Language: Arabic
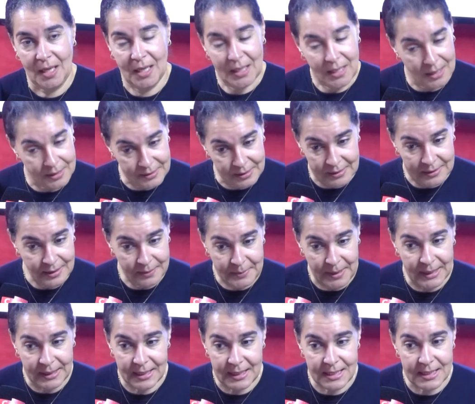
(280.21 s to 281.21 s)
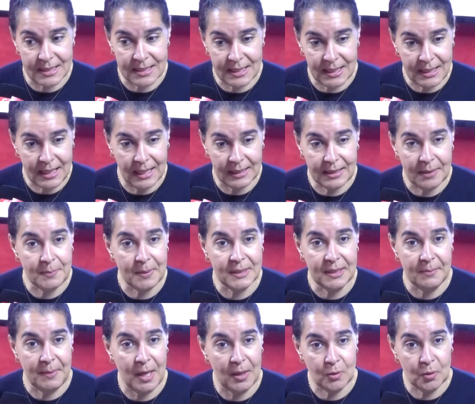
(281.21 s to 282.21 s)
كنرضى بهذا الانسان هذا
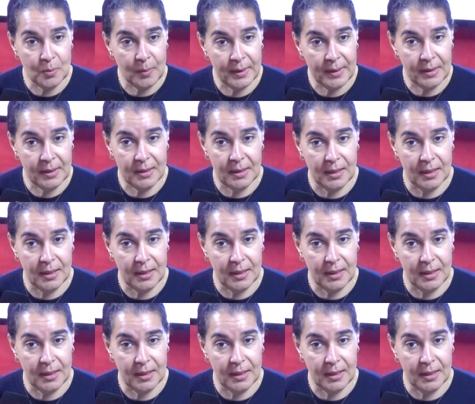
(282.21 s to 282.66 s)
مادام انه ما